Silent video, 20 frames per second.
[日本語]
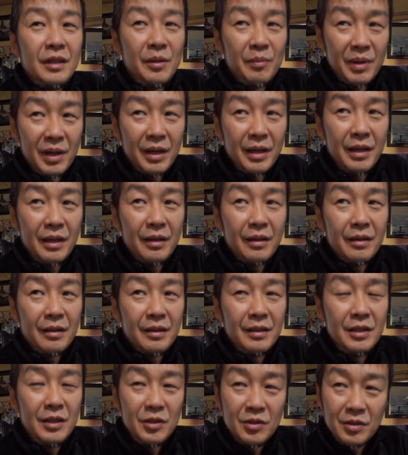万円
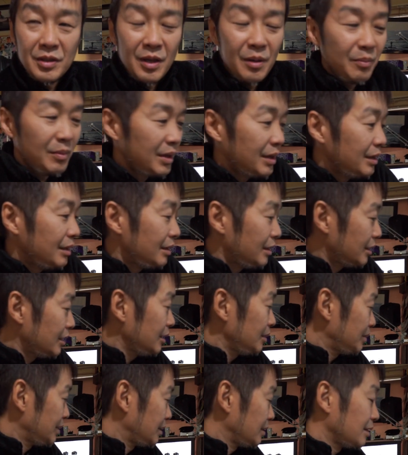23万円
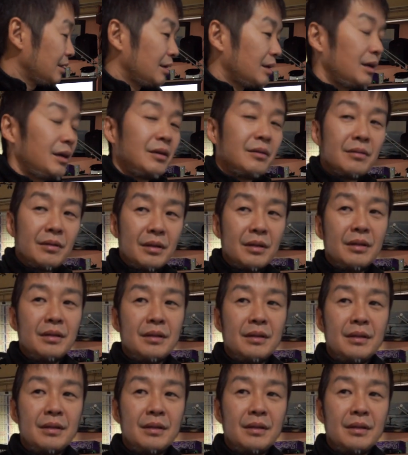払えば買えるのか